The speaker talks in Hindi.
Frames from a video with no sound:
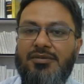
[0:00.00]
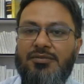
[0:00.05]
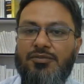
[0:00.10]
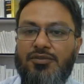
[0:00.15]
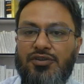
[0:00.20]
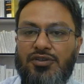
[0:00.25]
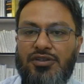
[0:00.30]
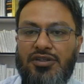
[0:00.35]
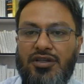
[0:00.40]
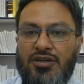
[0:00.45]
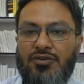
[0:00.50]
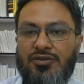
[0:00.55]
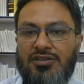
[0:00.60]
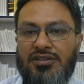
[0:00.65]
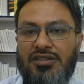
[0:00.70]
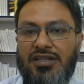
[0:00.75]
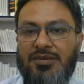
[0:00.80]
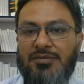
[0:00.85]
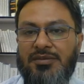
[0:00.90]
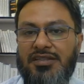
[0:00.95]
मुंतकिल
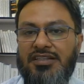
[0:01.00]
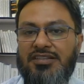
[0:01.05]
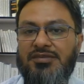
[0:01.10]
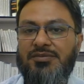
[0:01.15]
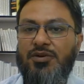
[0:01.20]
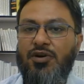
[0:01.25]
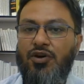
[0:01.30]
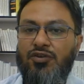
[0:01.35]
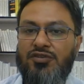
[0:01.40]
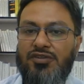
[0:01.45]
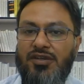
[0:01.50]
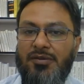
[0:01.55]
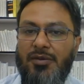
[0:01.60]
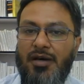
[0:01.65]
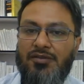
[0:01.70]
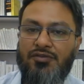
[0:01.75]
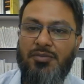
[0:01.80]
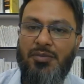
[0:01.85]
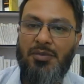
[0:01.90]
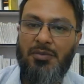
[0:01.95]
होती है मरीज़ में और उसके
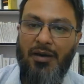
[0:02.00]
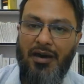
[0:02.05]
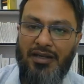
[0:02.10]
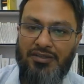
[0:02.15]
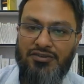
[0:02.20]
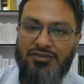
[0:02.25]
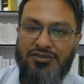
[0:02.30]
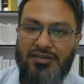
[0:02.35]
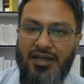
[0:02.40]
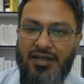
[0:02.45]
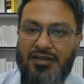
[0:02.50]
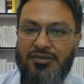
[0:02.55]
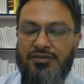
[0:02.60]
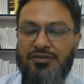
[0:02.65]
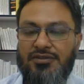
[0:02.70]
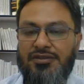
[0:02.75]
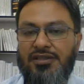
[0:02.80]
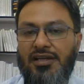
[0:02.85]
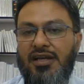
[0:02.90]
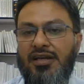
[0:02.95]
बाद वो बीमारी जो ज़ाहिर
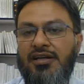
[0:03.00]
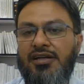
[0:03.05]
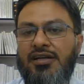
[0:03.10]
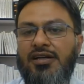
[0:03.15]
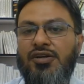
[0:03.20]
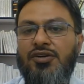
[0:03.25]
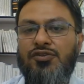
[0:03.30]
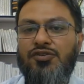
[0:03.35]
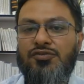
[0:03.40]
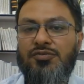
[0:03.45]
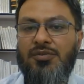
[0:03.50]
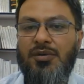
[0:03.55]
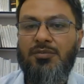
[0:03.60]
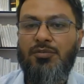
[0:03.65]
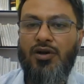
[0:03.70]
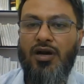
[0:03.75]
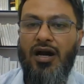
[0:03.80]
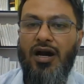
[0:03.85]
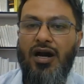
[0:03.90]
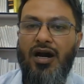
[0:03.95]
होती है उसमें
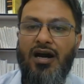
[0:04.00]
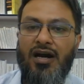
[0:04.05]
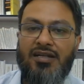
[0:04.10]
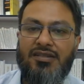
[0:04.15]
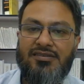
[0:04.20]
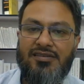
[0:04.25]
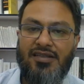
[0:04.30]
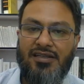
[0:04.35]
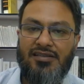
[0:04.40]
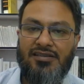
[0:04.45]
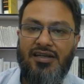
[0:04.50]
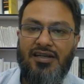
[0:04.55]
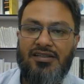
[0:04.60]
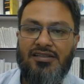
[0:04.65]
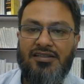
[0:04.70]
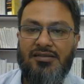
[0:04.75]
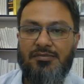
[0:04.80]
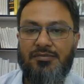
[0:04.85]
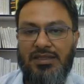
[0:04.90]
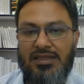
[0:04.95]
बुखार सर
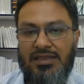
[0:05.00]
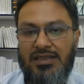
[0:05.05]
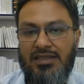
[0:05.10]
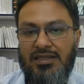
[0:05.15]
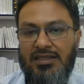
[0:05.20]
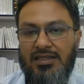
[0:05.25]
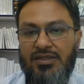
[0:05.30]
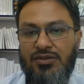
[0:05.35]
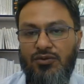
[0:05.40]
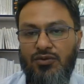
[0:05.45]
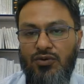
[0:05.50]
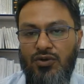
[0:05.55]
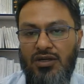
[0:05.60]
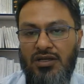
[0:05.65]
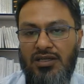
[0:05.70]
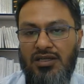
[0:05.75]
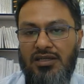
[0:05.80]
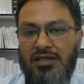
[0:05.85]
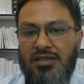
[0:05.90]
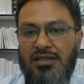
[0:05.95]
दर्द मतली
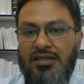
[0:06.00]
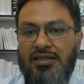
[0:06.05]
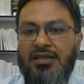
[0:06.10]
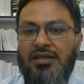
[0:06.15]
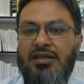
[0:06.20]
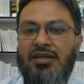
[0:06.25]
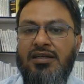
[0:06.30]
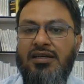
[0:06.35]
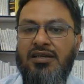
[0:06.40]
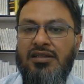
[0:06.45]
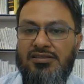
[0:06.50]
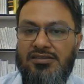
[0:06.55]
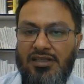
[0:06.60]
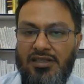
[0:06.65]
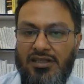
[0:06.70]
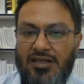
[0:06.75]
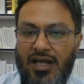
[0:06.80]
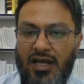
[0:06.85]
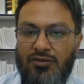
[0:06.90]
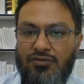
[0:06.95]
उल्टी
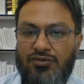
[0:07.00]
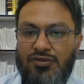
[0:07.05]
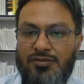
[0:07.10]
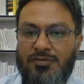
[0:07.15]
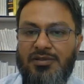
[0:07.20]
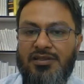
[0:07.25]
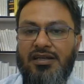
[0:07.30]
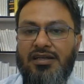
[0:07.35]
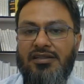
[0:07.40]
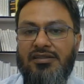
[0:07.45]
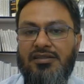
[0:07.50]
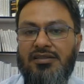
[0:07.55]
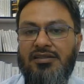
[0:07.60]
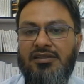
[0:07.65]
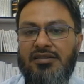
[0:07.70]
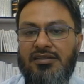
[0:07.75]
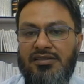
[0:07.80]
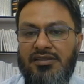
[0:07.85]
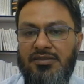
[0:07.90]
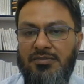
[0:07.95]
झगड़ालू तबीयत
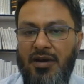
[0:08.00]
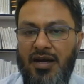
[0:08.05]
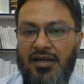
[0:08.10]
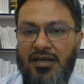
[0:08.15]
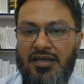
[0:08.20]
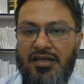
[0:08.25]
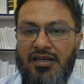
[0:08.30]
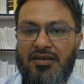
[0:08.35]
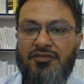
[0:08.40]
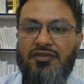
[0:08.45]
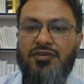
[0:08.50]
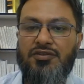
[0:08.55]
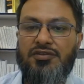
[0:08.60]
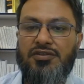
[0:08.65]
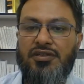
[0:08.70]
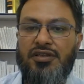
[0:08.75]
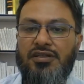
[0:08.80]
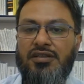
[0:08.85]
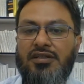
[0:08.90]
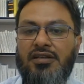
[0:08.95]
दिमागी
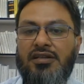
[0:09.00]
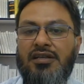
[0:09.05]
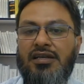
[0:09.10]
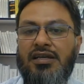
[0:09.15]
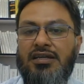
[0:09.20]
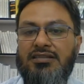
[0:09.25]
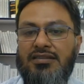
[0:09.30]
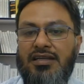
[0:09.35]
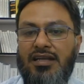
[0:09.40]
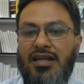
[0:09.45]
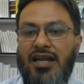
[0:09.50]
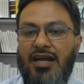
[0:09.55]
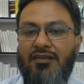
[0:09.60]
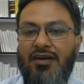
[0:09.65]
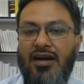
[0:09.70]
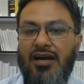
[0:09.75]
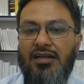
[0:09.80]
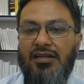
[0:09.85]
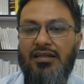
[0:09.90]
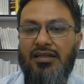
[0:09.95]
कन्फ्यूजन इसके
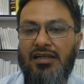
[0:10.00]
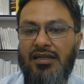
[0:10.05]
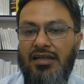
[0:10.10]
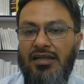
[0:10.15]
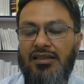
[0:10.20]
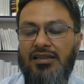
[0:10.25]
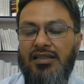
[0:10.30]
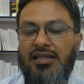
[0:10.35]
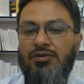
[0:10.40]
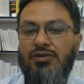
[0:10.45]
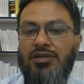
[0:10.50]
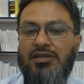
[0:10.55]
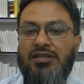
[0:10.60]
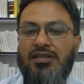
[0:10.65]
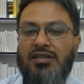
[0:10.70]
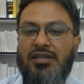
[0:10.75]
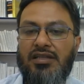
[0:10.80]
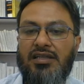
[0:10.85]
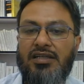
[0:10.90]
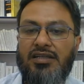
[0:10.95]
अलावा निगलते हुए
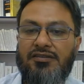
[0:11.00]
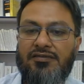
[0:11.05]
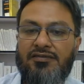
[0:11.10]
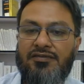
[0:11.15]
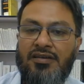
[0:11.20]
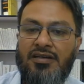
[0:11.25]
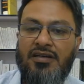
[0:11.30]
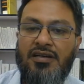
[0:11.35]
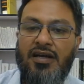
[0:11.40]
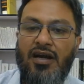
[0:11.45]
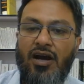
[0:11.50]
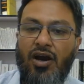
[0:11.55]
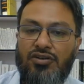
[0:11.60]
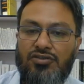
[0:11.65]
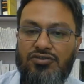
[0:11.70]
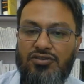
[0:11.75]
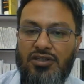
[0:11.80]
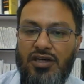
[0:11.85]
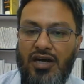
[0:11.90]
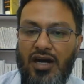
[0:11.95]
तकलीफ़ और
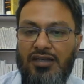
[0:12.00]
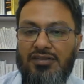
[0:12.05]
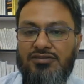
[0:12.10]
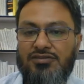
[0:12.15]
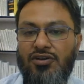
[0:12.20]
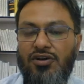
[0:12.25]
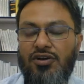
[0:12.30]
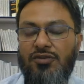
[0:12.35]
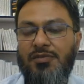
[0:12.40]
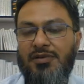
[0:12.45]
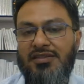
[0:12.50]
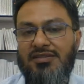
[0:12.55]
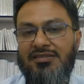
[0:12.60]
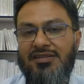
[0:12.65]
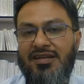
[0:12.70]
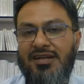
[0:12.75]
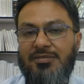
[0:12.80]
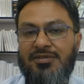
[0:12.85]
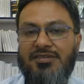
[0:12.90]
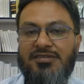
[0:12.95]
जो ख़ास तौर पर इस
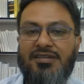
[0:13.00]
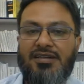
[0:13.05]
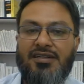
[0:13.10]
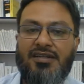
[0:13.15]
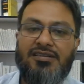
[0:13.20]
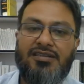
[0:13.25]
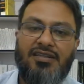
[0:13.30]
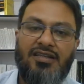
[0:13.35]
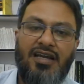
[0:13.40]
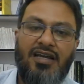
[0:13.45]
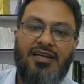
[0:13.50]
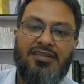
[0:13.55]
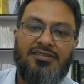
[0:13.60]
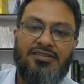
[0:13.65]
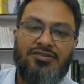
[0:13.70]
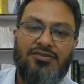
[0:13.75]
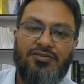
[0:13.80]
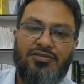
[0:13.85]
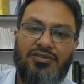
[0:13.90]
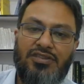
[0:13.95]
रेबीज़ से ख़तरनाक
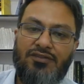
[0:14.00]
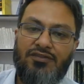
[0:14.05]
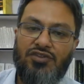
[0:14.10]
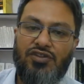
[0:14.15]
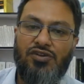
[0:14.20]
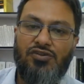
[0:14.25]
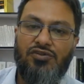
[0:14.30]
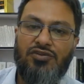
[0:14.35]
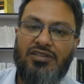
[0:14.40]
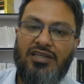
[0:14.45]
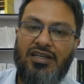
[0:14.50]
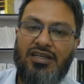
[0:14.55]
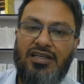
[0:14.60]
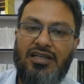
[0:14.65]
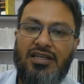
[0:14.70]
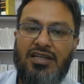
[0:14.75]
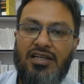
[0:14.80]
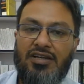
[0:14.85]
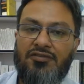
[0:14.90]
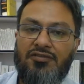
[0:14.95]
चीज़ होती है वो ये होती है कि
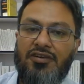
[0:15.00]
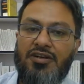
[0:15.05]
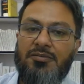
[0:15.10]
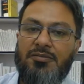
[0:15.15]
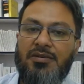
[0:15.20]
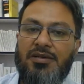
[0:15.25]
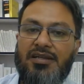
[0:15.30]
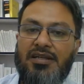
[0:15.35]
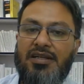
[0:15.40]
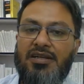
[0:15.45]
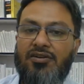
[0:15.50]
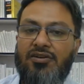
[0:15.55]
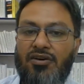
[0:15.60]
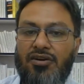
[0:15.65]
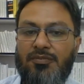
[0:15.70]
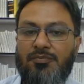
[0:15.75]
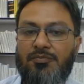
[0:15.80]
लिक्विड पीने और